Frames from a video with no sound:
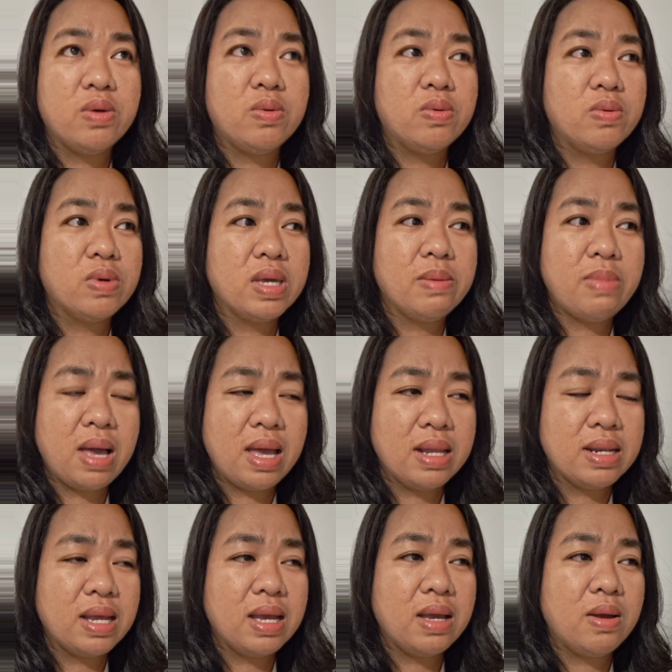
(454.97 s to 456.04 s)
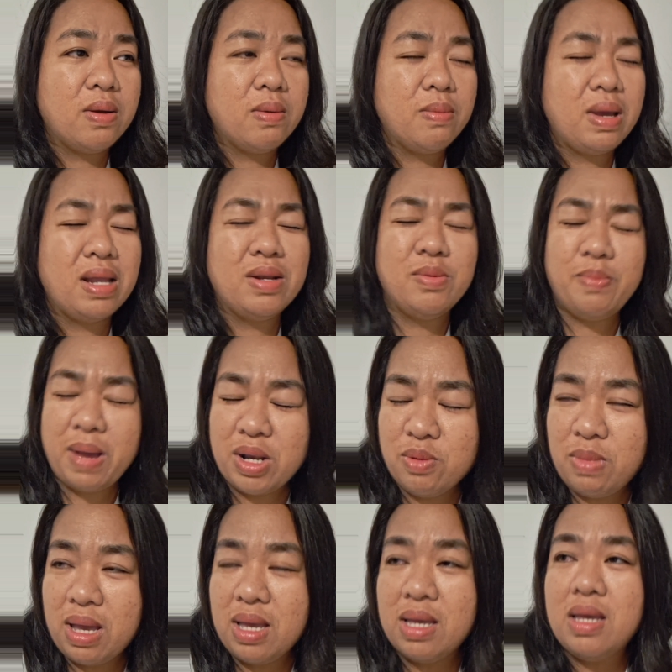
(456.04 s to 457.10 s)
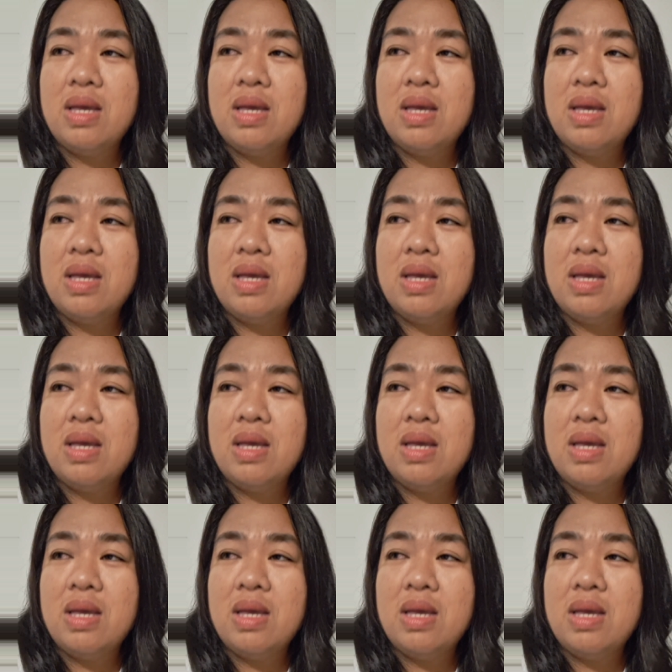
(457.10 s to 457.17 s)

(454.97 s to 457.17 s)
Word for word: yung iba na ano paano ba